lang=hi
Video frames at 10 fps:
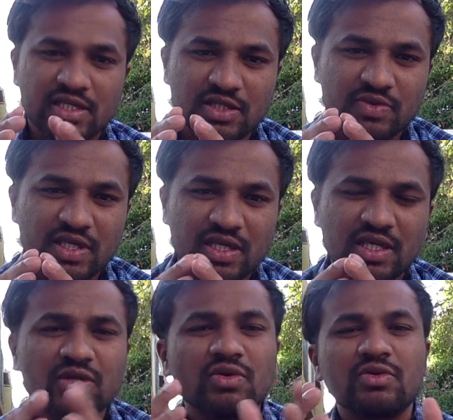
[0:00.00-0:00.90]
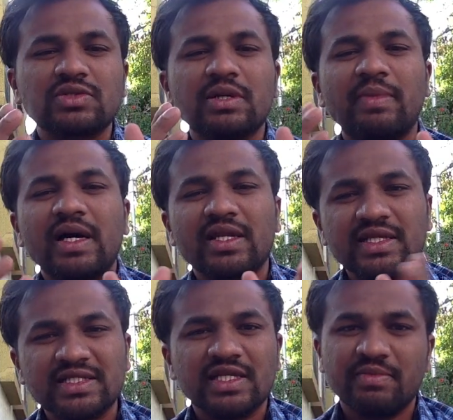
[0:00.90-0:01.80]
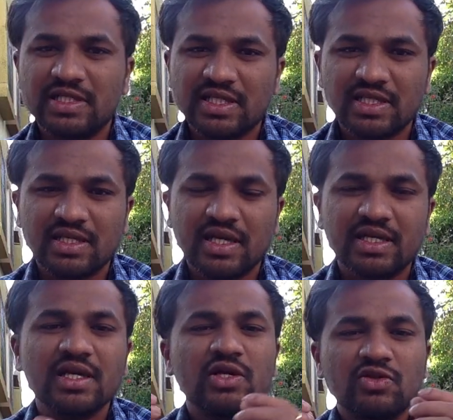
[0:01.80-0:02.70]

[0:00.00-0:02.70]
करते हुए देखेंगे क्योंकि उसका बायर इजीली मिल जाता है राइट